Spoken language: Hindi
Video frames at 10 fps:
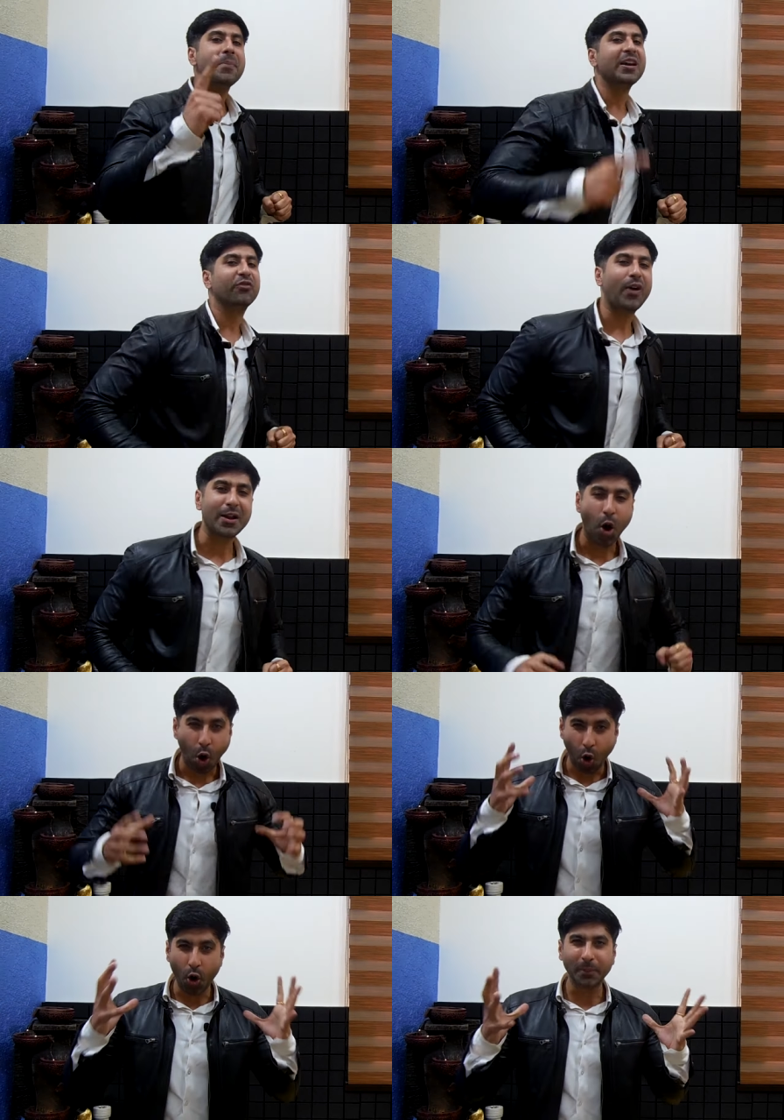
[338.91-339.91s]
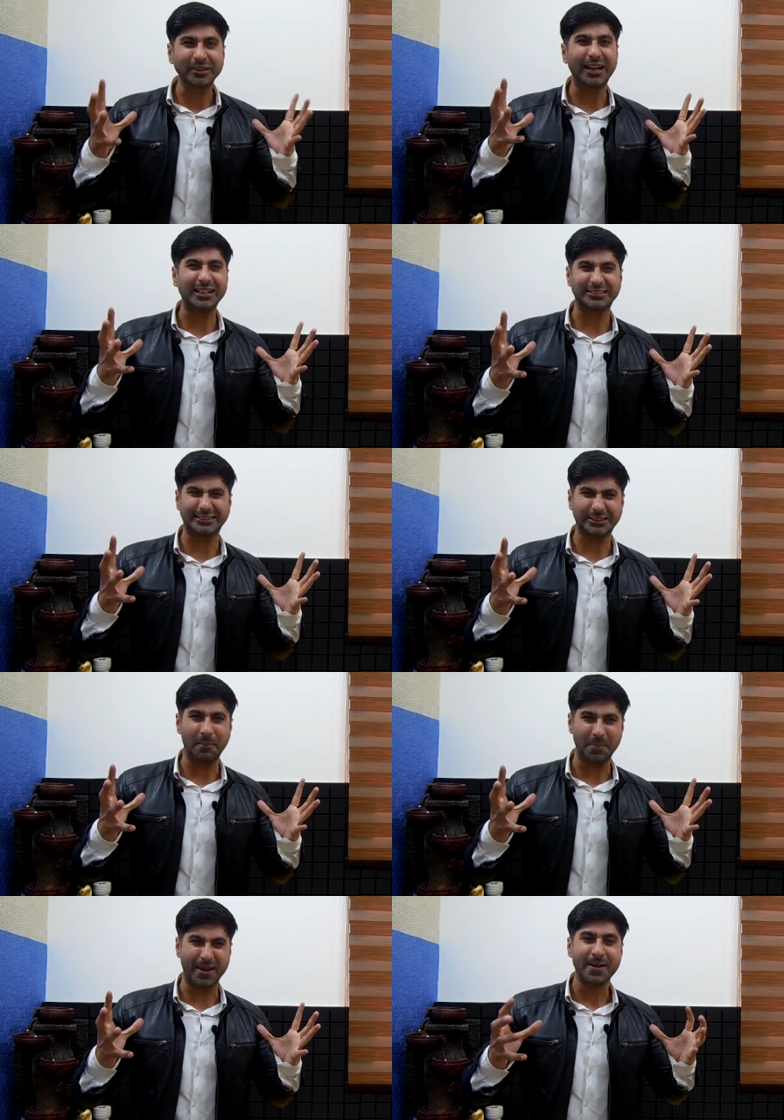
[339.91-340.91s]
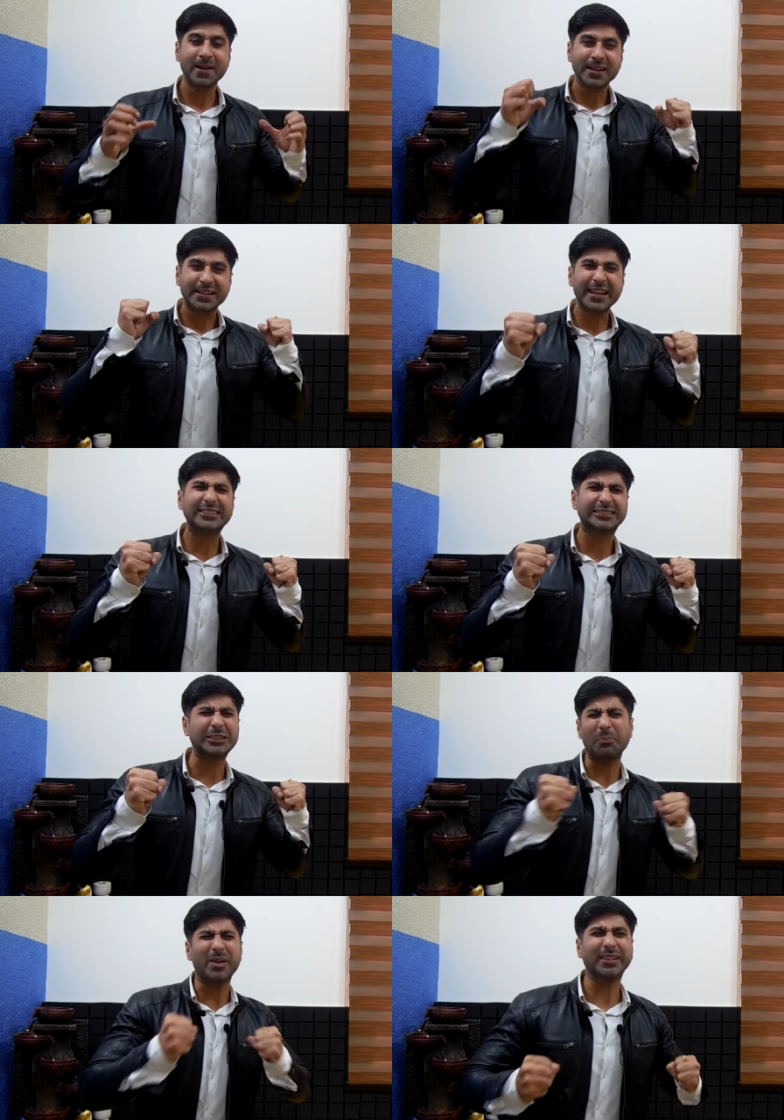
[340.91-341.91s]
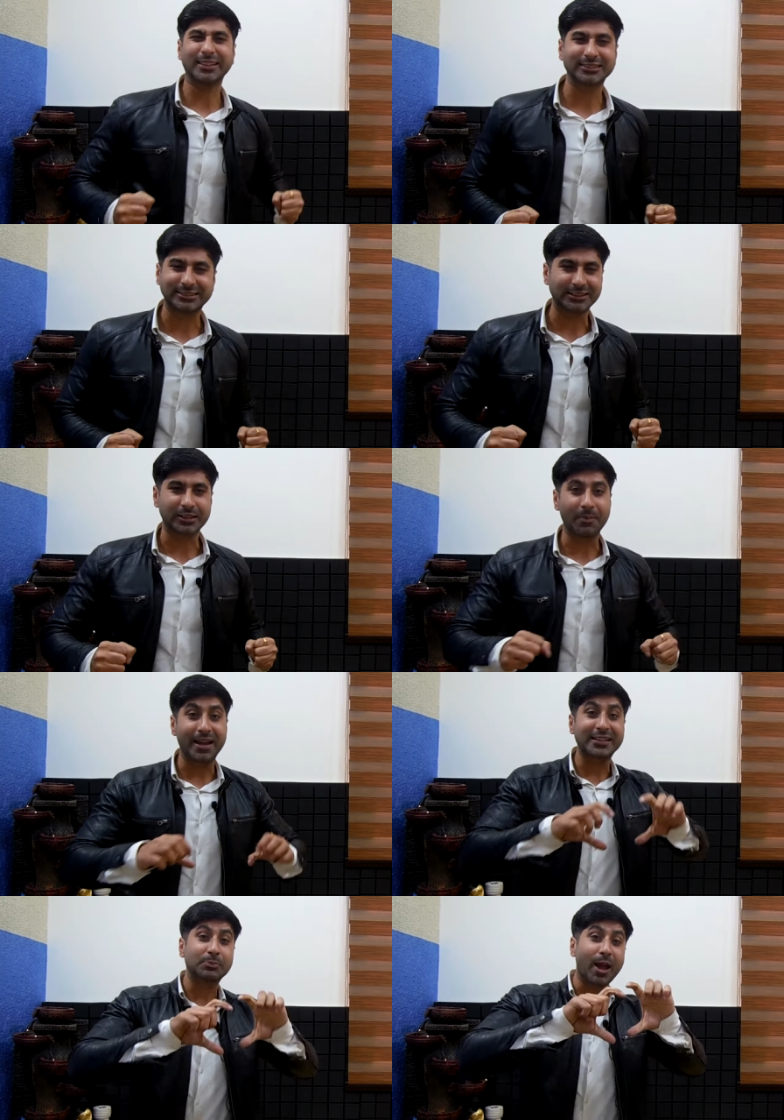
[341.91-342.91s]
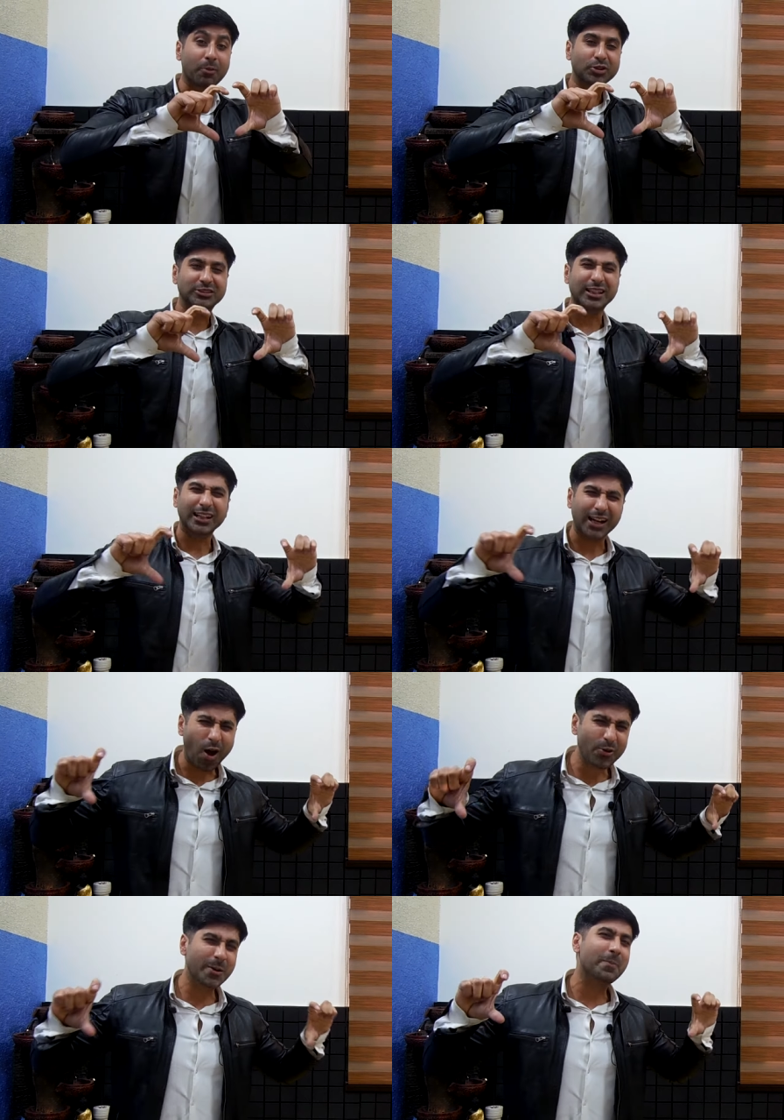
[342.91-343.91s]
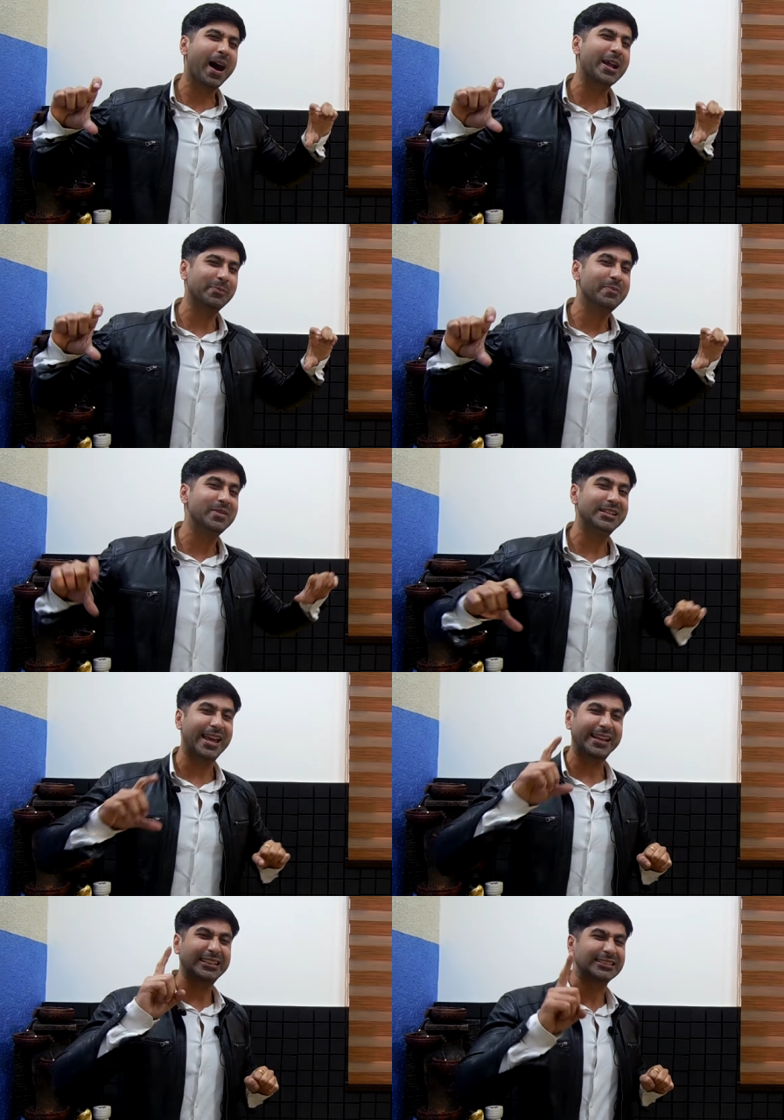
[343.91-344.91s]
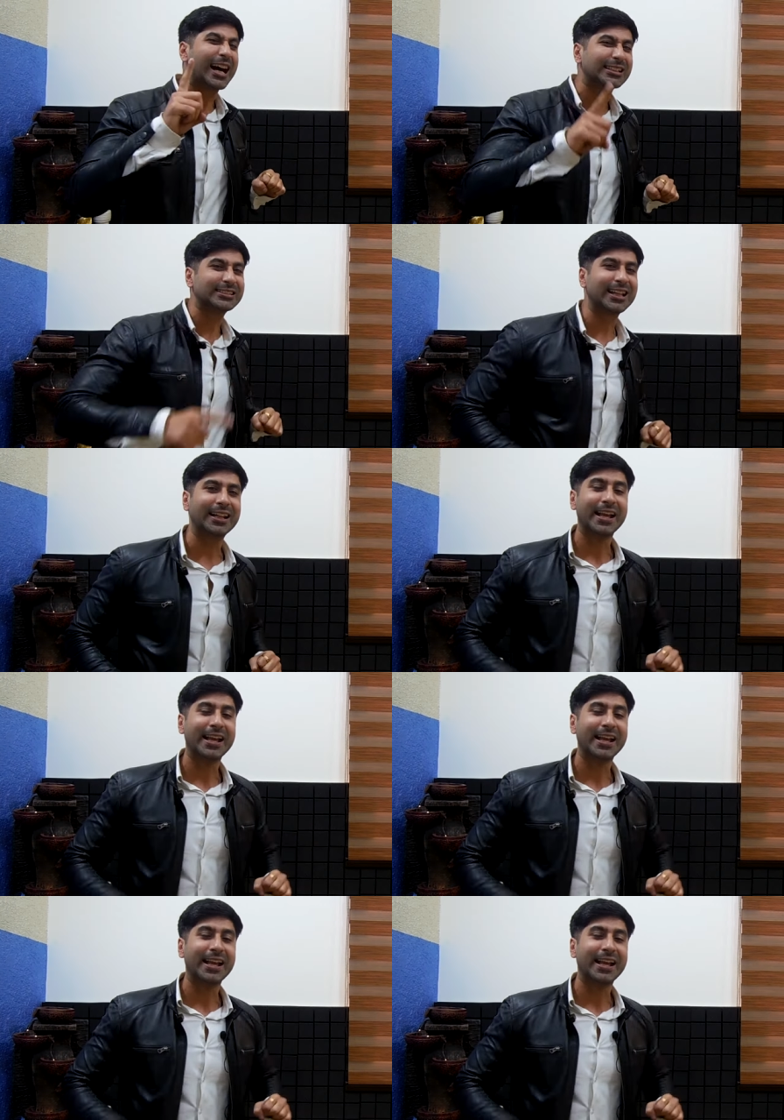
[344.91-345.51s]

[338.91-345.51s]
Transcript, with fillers: नंबर वन होम थिएटर सिस्टम पे ये जबरदस्त सिस्टम है इसमें आपको सराउंड बार भी मिल जाएगी साथ ही